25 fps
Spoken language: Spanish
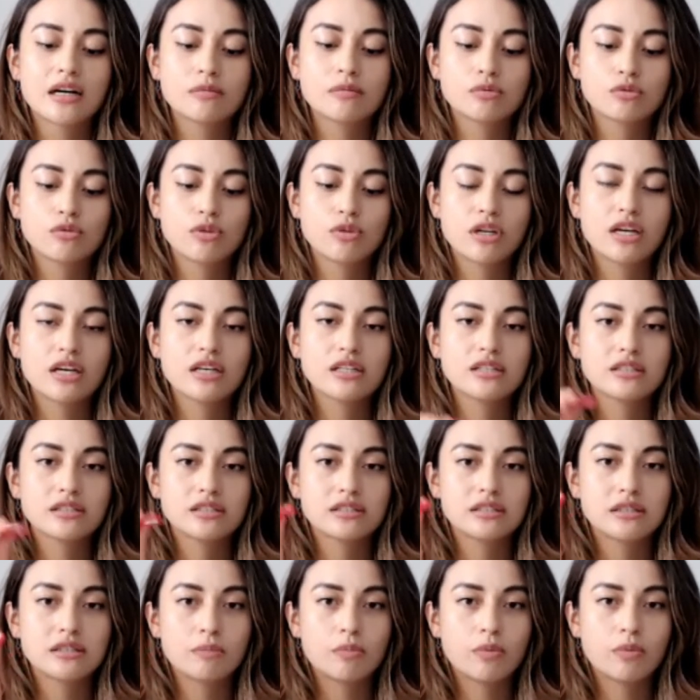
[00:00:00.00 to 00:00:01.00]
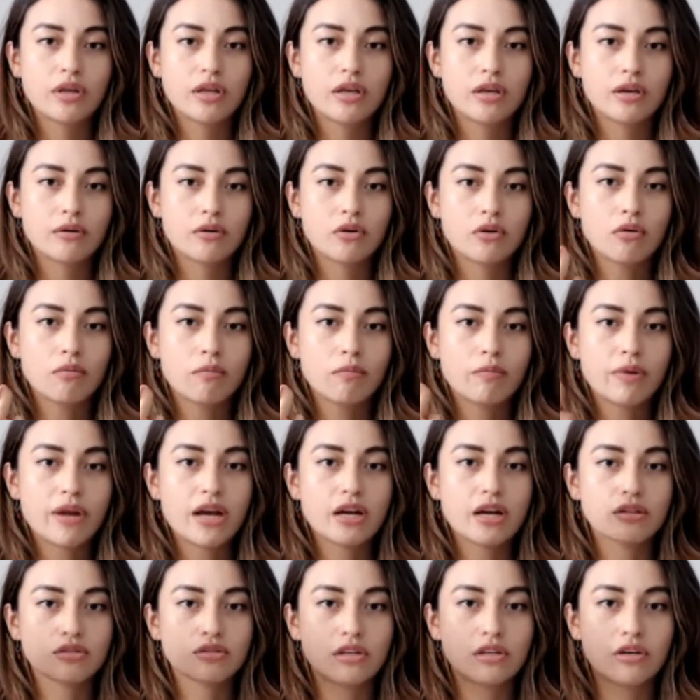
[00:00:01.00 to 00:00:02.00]
cápsula se puede
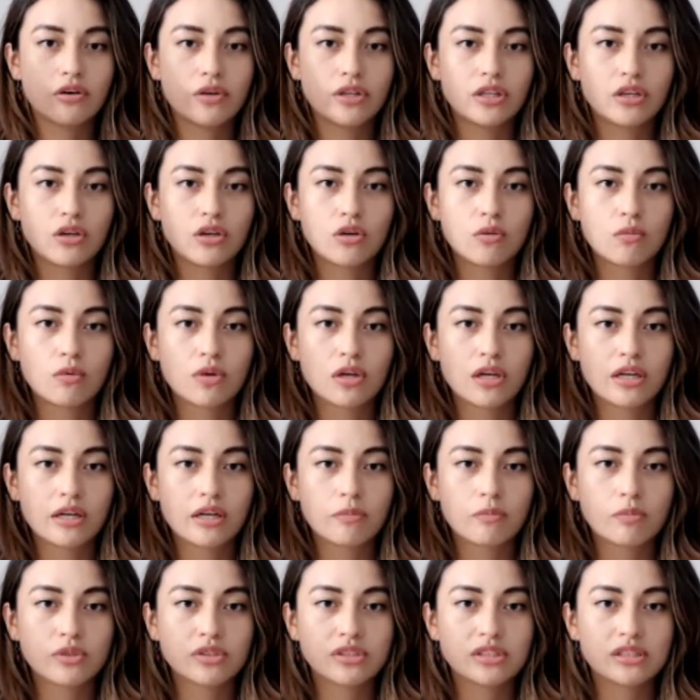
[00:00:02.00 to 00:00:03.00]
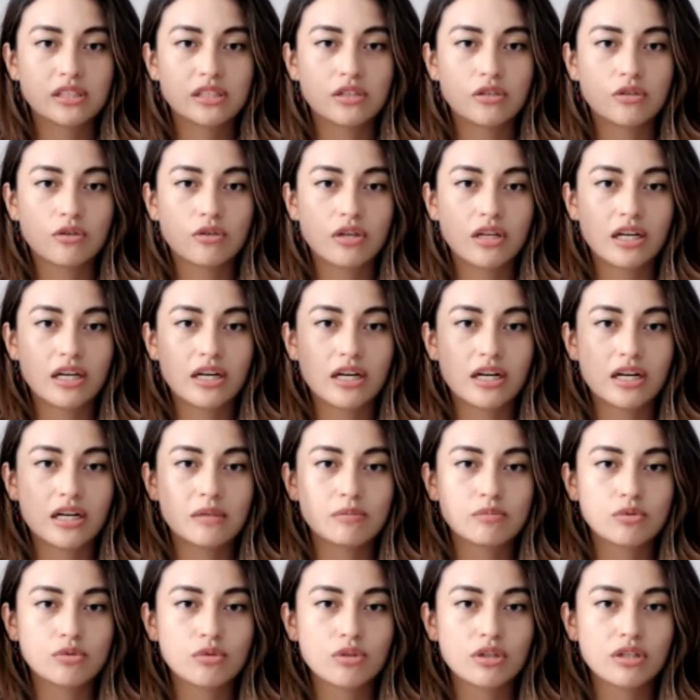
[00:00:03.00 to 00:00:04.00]
comprar, o sea, venden como el repuestico de la
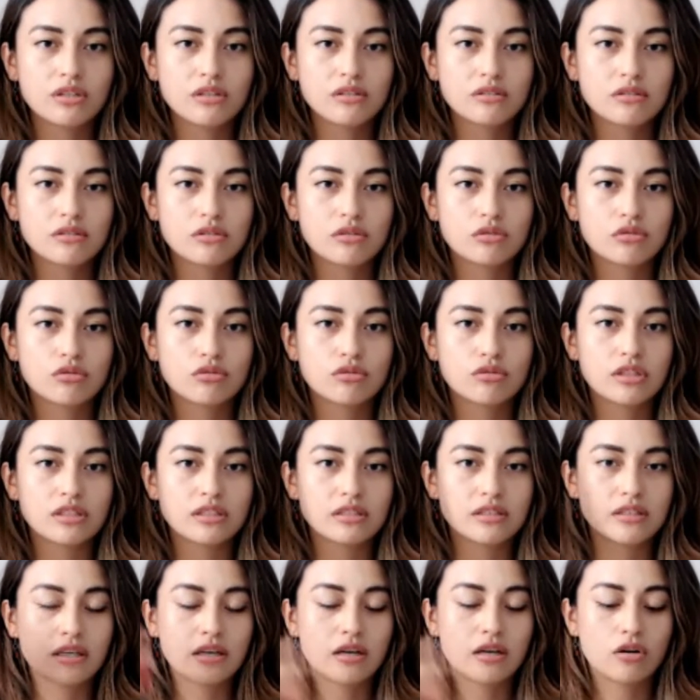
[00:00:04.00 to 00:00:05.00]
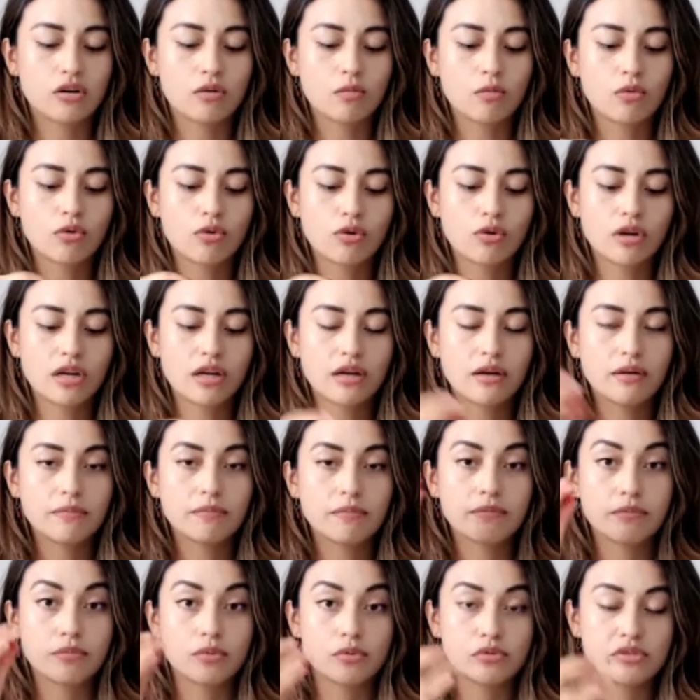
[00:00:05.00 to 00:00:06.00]
cápsula, entonces ustedes quedan como con
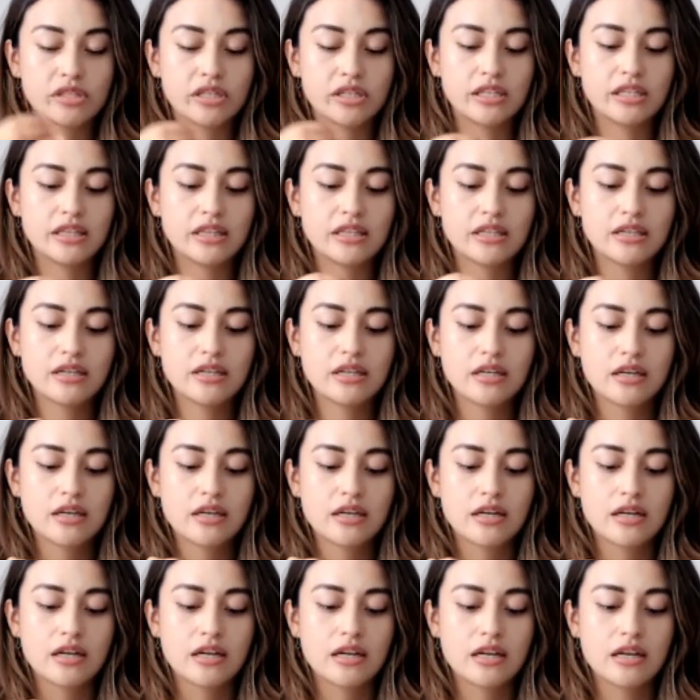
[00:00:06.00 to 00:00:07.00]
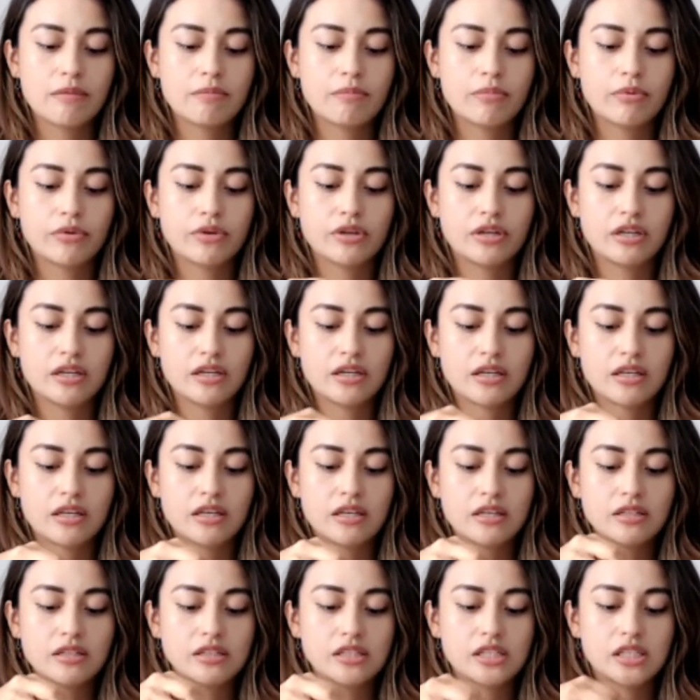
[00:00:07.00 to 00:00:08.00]
la pulserita, la ponen
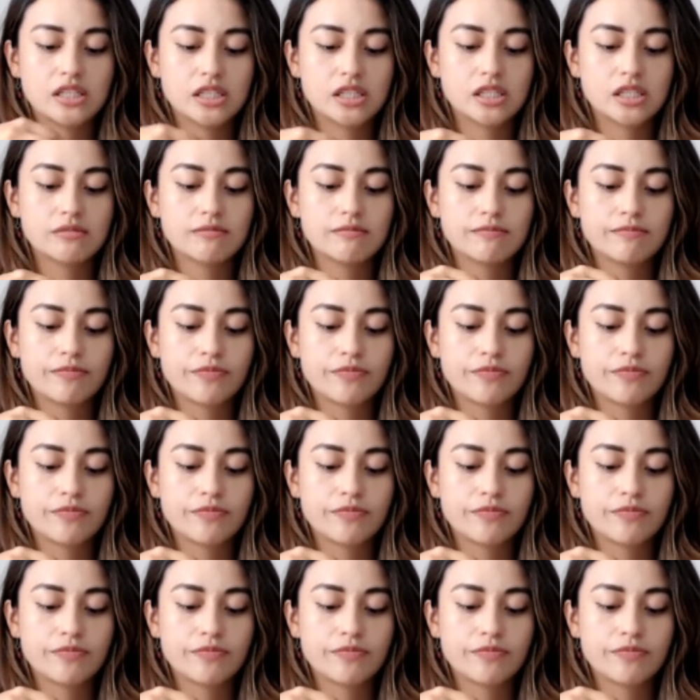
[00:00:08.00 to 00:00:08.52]
aquí, chin,